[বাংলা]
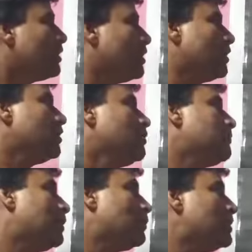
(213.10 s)
হ্যাঁ
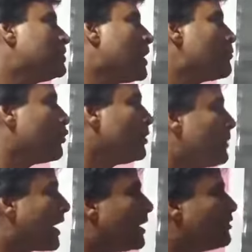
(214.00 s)
ম্যানুয়ালি টাইপ করে
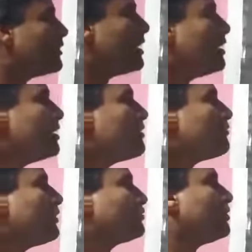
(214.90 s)
ব্র্যাকেট দিয়ে
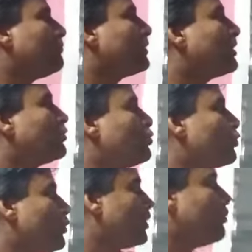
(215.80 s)
ফার্স্ট নাম্বারটাকে চুজ
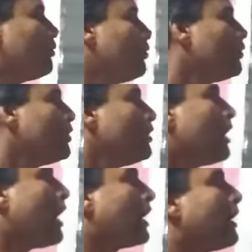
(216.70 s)
করে নেব আর